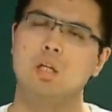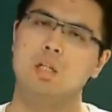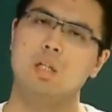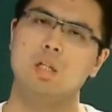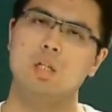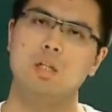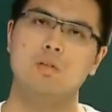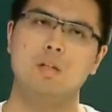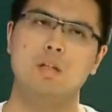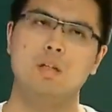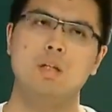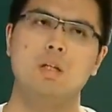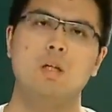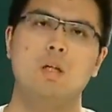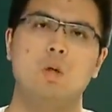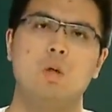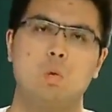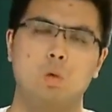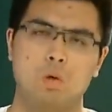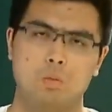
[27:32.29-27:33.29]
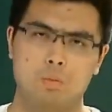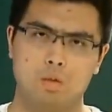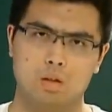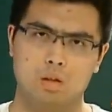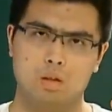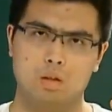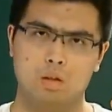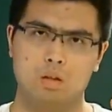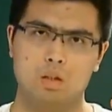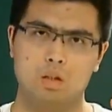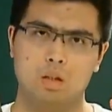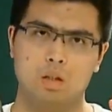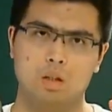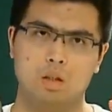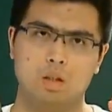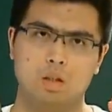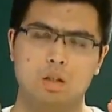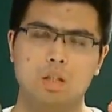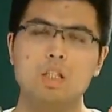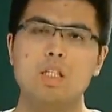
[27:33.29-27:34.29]
这个地方呢，我们这
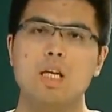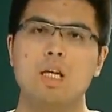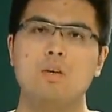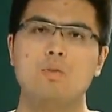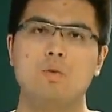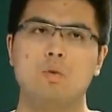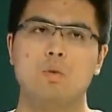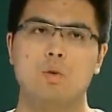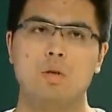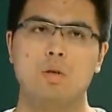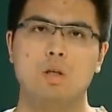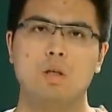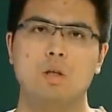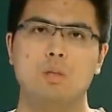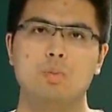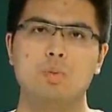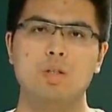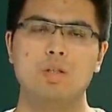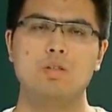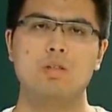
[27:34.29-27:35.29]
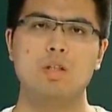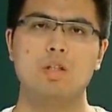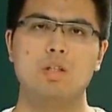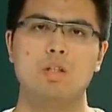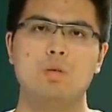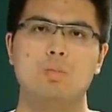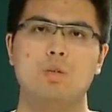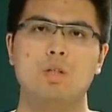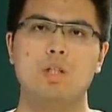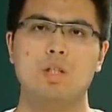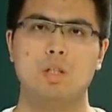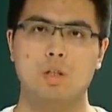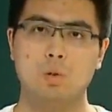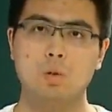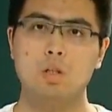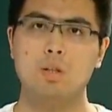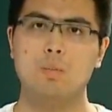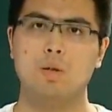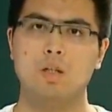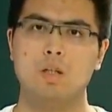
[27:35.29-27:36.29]
个 EF 和 b E c 是不是也
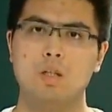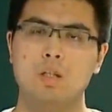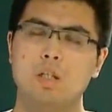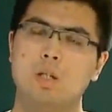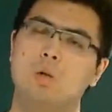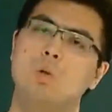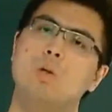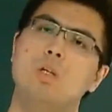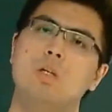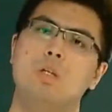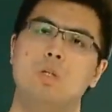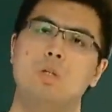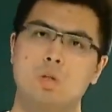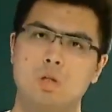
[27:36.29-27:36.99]
会怎么也会？